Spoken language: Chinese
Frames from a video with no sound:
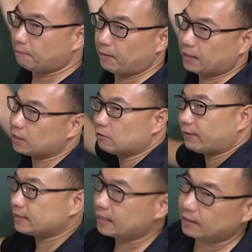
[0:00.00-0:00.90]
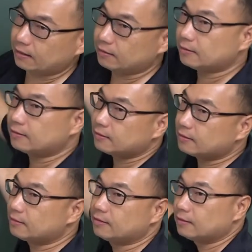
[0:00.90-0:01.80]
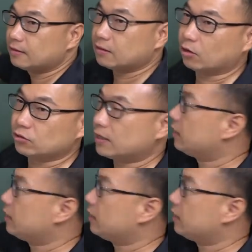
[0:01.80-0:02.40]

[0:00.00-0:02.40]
明天就放假了哈，同学